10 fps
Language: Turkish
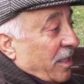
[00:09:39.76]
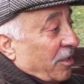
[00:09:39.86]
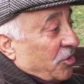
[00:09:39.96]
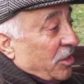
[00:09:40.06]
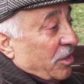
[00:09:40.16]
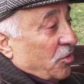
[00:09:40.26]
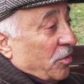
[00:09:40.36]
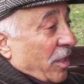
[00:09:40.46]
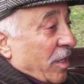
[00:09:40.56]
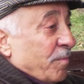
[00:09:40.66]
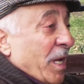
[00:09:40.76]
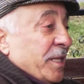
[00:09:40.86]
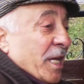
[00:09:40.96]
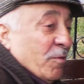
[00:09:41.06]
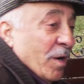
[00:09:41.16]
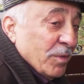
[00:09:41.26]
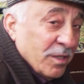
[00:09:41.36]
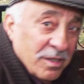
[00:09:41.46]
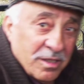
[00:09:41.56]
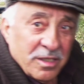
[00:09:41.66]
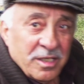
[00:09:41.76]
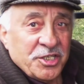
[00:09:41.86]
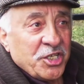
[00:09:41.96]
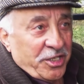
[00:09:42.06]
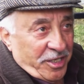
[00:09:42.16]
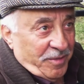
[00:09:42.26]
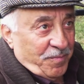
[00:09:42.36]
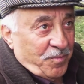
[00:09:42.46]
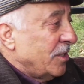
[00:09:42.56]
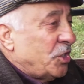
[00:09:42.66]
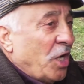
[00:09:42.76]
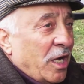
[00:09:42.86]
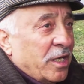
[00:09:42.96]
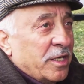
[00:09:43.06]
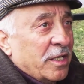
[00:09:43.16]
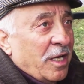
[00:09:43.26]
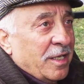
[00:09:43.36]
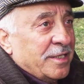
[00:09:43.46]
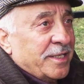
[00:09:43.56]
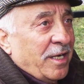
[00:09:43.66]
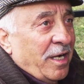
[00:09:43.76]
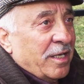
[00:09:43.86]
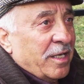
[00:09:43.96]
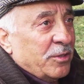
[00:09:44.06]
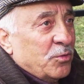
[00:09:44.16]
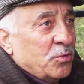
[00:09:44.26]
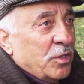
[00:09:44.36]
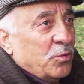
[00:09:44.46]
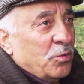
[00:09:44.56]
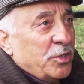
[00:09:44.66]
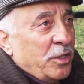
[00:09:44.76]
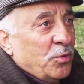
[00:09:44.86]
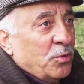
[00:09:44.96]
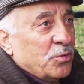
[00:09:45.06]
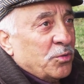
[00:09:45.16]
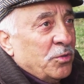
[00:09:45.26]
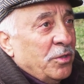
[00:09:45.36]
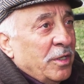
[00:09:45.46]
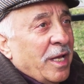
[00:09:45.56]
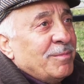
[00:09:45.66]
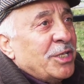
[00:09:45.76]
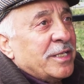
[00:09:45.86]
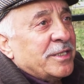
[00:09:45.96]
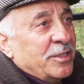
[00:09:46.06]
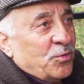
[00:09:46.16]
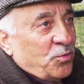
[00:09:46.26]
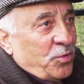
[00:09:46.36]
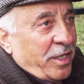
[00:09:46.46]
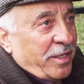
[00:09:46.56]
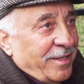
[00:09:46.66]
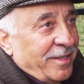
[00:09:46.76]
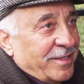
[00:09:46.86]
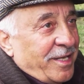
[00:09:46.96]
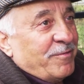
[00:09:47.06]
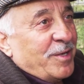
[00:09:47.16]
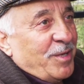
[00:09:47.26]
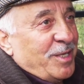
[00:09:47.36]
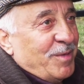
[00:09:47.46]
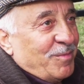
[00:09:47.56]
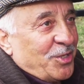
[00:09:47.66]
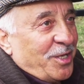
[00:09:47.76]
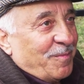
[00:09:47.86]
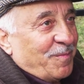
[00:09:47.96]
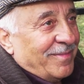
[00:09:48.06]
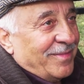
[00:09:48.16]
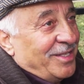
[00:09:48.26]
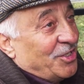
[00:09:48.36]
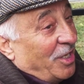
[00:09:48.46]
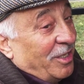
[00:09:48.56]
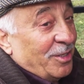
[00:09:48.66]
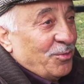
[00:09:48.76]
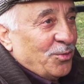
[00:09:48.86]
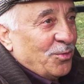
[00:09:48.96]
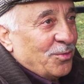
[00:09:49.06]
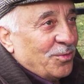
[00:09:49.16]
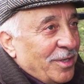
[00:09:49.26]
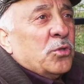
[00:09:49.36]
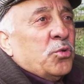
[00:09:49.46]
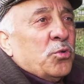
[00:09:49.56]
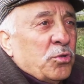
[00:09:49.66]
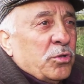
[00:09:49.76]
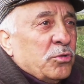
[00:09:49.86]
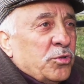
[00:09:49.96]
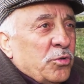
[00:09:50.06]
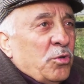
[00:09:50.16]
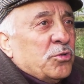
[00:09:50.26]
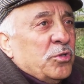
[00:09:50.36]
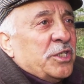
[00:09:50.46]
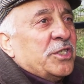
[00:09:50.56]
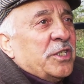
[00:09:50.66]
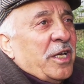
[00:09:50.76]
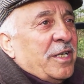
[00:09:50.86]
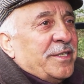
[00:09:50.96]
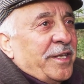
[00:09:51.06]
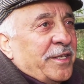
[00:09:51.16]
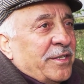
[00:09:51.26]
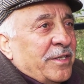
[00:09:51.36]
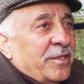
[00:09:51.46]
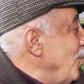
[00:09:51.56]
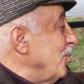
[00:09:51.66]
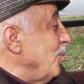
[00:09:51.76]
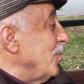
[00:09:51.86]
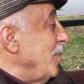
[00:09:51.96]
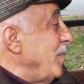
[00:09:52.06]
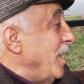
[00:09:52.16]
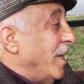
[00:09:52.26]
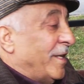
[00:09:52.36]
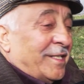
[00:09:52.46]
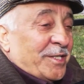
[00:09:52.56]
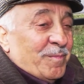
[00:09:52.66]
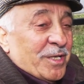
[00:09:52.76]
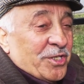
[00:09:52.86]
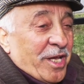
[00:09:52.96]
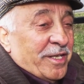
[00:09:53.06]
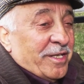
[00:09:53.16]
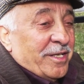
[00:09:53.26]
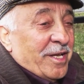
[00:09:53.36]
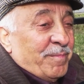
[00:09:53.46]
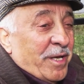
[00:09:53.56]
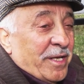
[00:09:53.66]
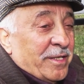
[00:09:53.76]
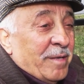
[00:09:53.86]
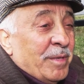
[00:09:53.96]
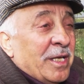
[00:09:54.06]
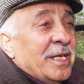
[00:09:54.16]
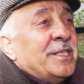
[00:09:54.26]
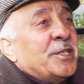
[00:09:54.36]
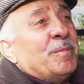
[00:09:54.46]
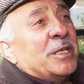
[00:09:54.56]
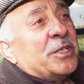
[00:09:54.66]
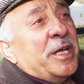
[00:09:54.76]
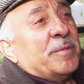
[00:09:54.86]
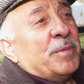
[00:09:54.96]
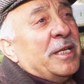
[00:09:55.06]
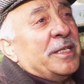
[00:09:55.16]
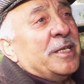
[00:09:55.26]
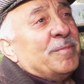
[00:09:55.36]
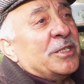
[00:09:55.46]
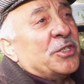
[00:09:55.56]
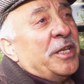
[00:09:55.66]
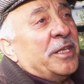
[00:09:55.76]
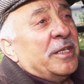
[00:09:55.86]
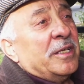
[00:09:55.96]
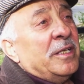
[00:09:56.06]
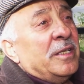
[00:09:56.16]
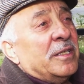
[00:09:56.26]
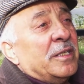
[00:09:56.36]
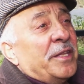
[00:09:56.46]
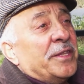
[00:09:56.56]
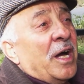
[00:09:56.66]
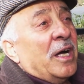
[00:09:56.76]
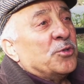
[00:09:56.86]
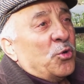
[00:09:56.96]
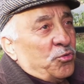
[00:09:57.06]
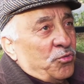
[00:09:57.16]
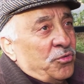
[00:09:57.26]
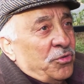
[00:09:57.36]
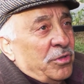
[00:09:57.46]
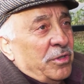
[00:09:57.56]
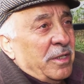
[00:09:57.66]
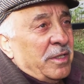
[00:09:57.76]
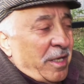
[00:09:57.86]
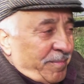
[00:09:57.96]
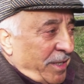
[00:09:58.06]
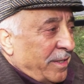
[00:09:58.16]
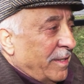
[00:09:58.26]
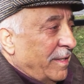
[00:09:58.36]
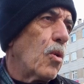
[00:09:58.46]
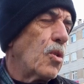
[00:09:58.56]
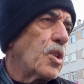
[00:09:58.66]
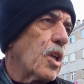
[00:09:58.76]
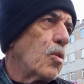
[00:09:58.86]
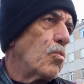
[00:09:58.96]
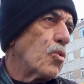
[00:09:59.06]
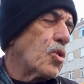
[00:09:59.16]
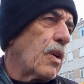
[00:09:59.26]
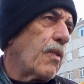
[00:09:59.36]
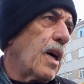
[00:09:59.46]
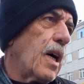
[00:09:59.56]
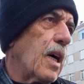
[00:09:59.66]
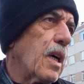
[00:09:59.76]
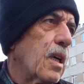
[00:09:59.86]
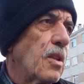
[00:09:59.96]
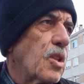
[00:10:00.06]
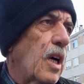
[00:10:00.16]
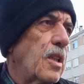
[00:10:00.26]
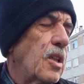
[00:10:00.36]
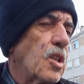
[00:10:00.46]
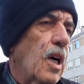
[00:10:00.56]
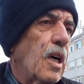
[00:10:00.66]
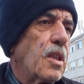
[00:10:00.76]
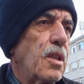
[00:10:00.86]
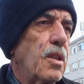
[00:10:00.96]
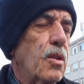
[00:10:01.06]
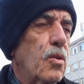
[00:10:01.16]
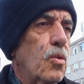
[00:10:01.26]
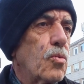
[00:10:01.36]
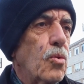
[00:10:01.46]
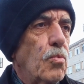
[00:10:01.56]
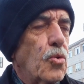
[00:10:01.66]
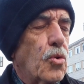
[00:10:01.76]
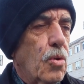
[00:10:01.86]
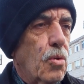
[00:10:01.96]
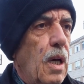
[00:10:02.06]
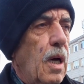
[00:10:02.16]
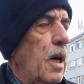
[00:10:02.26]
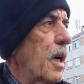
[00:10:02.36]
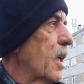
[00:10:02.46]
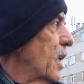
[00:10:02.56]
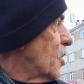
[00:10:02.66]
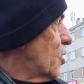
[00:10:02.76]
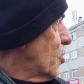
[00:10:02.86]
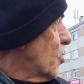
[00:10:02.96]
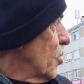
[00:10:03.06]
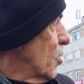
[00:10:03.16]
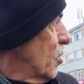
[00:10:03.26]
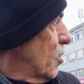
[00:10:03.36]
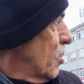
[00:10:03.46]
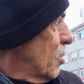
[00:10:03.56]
Ya şimdi şu, ben devamlı ilçedeyim. Çankırı, Kalecik, Ankara yüzde %99'u hemşerisini tutar. Zafer benim hemşerim. İnşallah götürür. Turgut olsun ne olsun ikisi de kazanır. kazanır. Koskocaman ilçe başkanlığını yapan adam ilçe başkanı belediye başkanlığından daha zordur. Yapar. Önceki Mustafa Ak sadece adını duymuştuk. Ha gerçi şu